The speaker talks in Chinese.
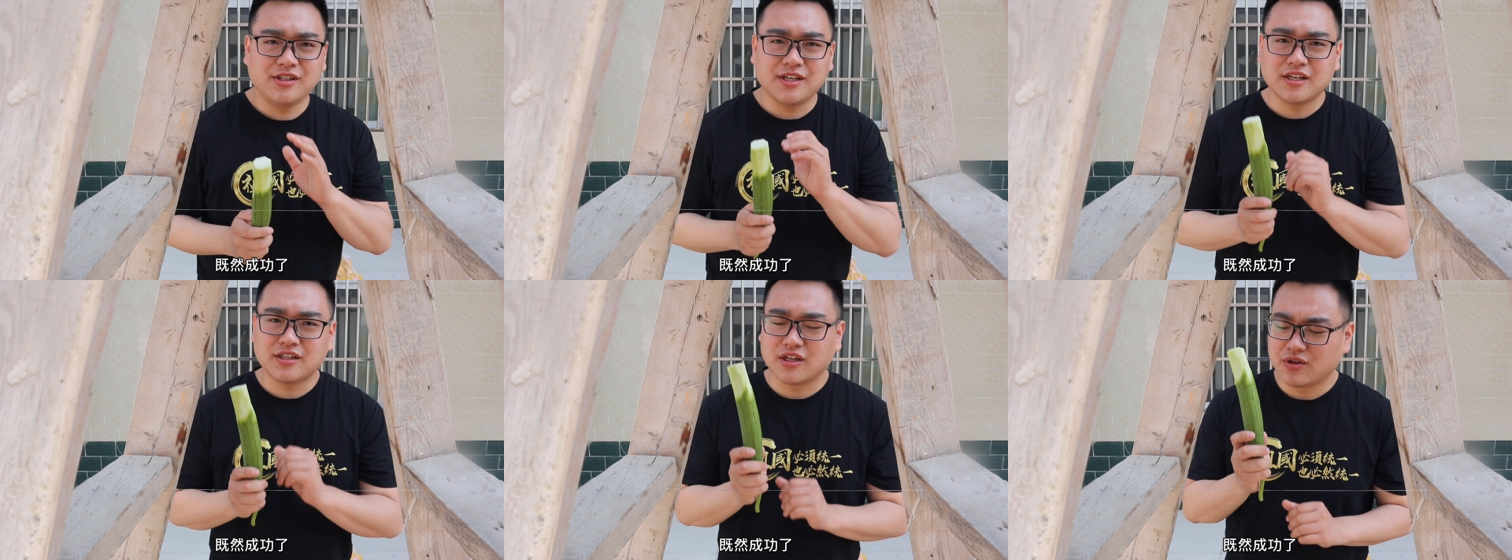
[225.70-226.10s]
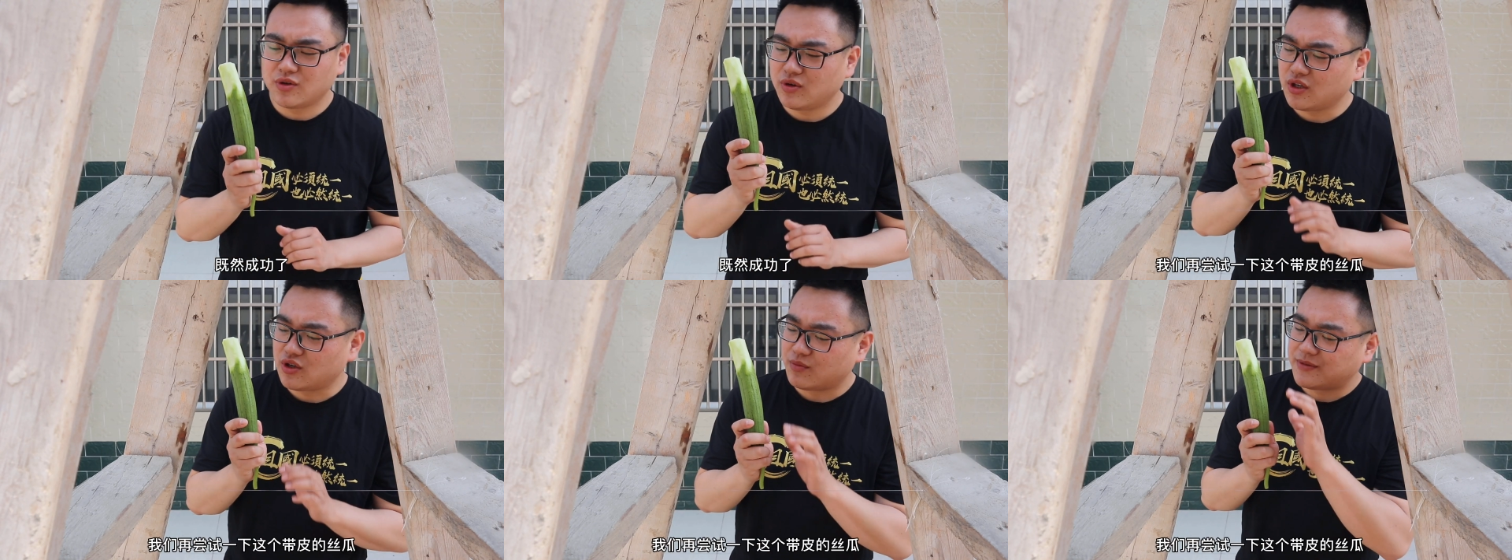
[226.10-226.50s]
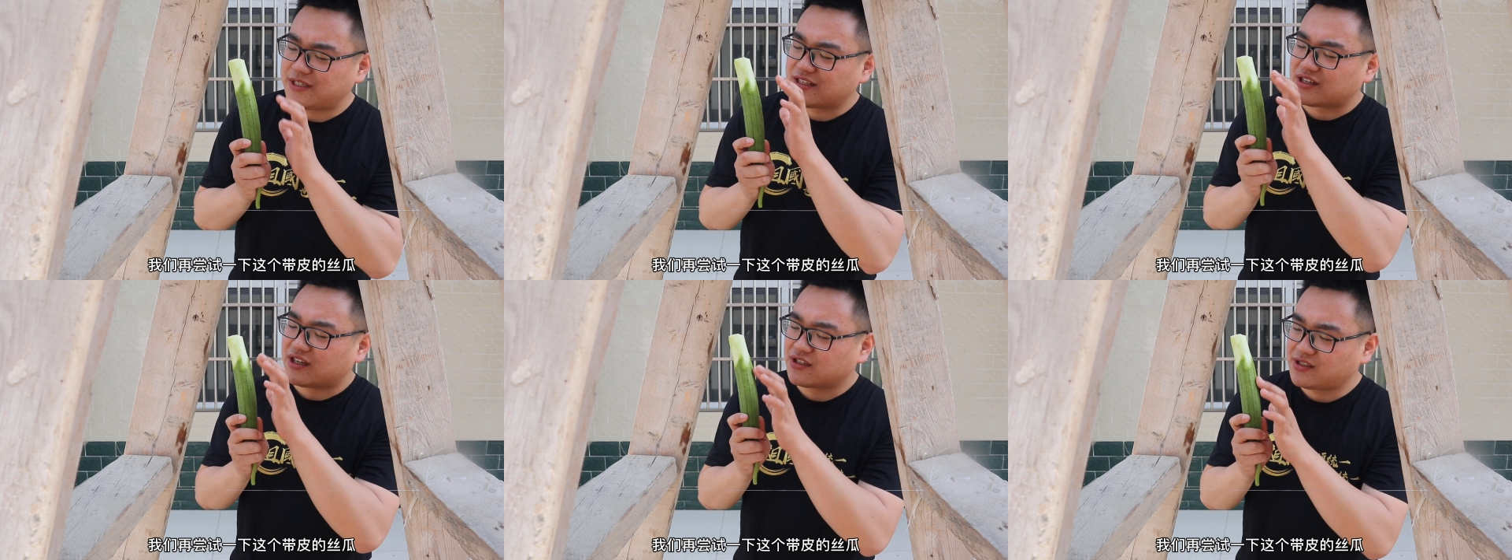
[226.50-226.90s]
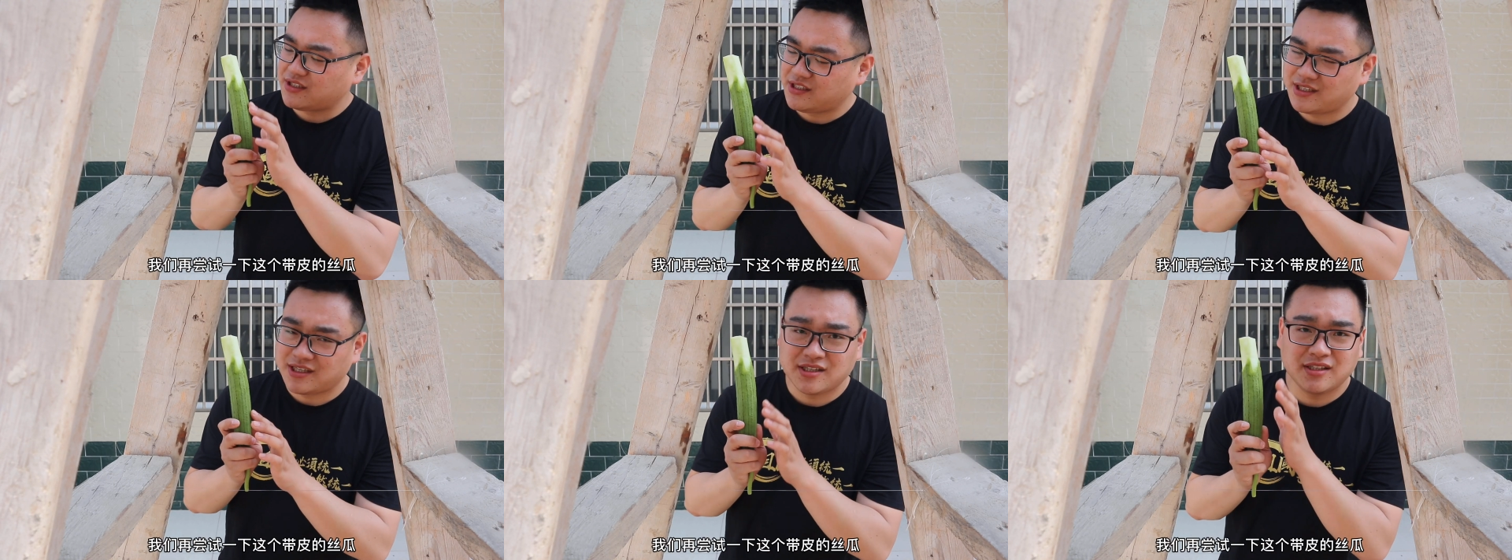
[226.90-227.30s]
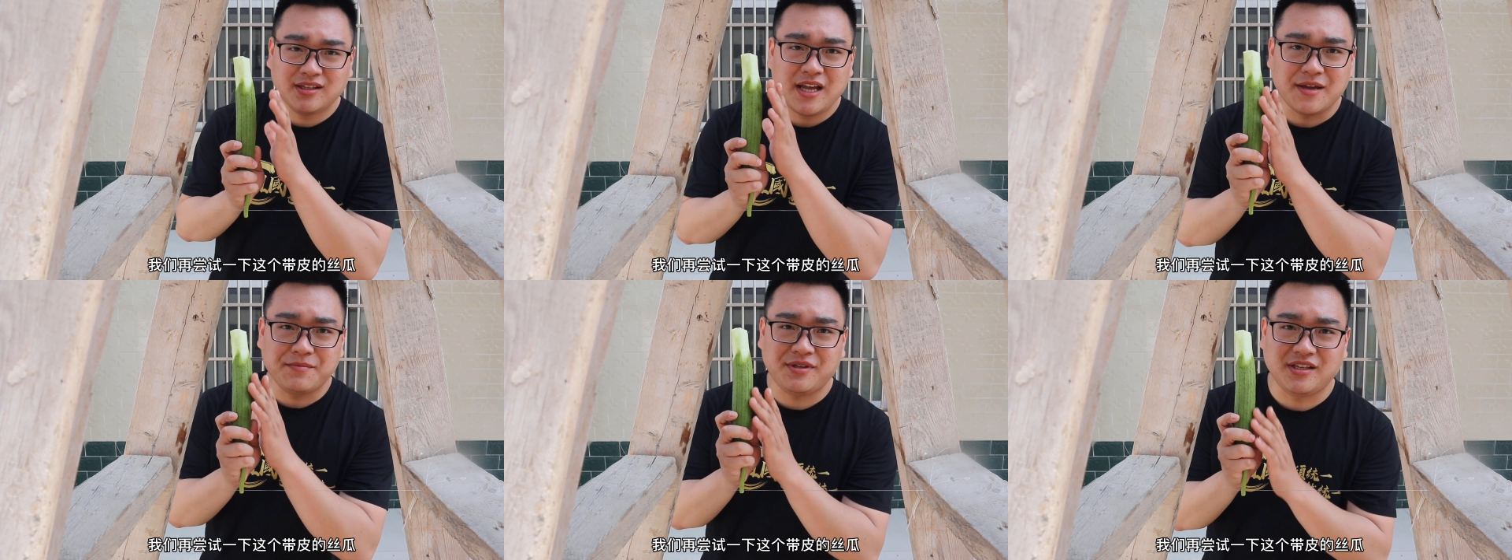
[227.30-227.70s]
既然成功了，我们再尝试一下这个
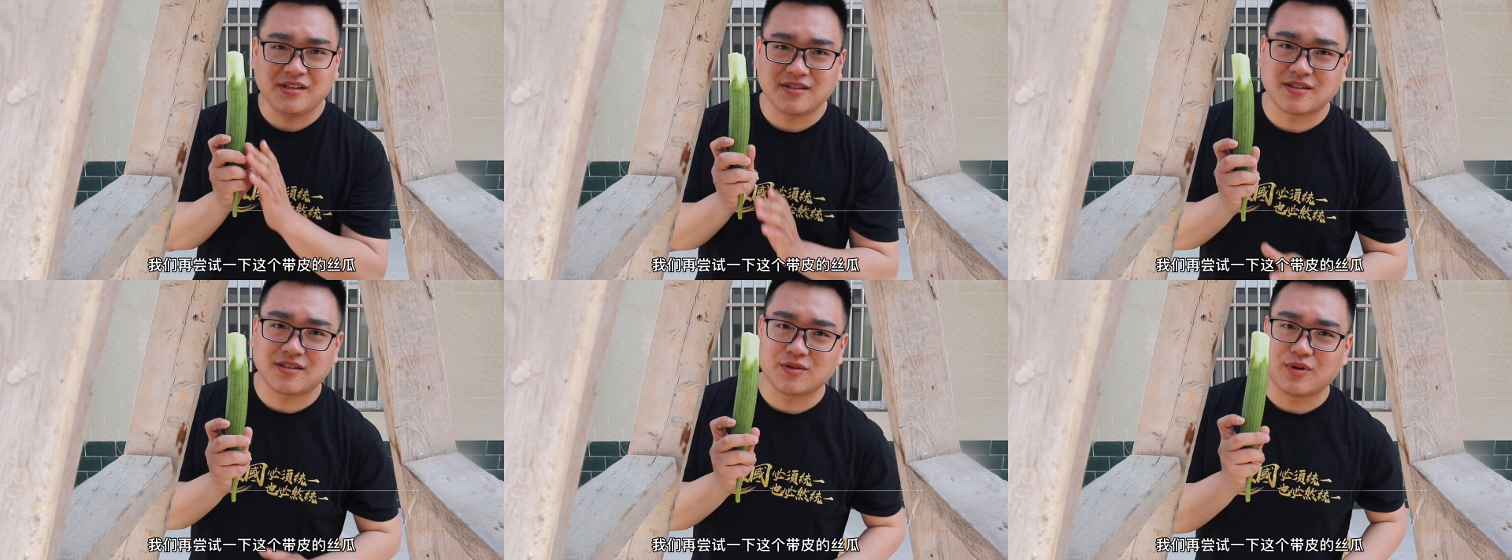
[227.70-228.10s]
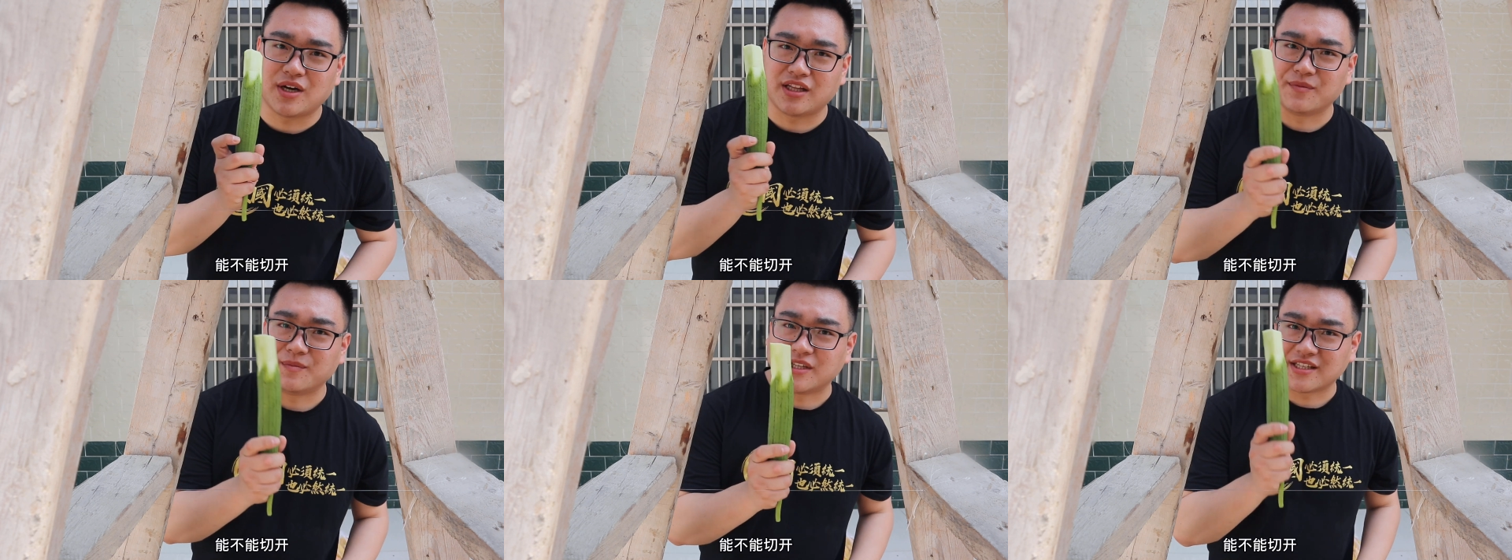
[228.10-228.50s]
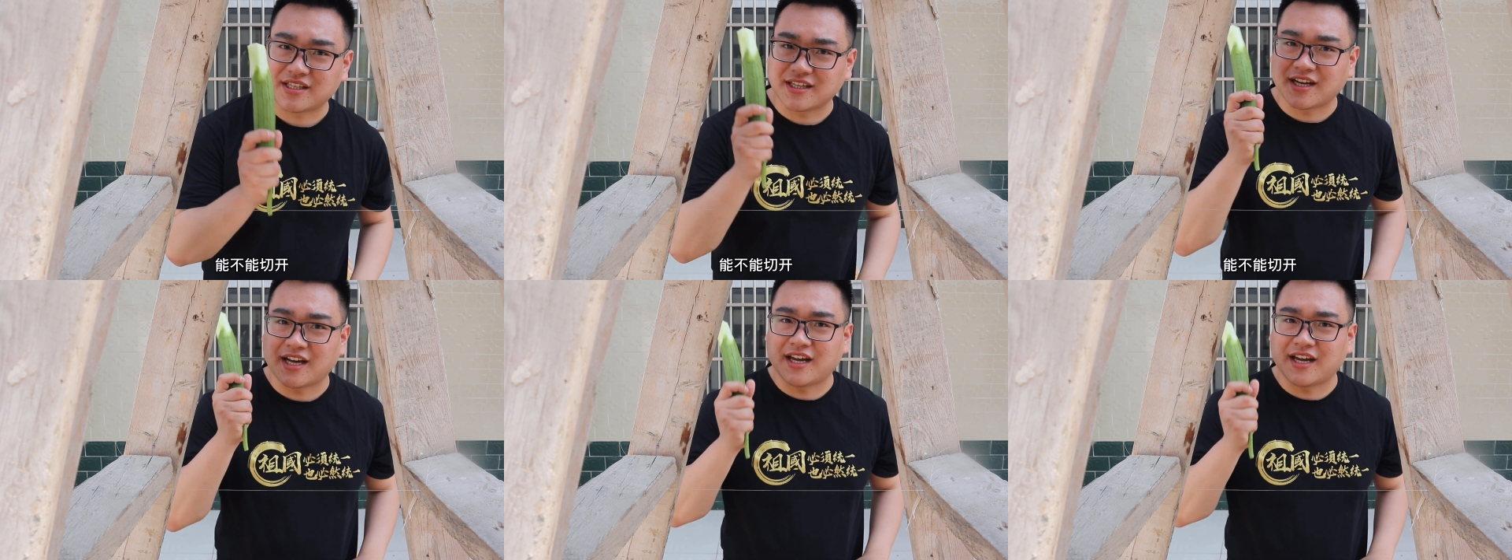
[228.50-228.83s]
带皮的丝瓜能不能切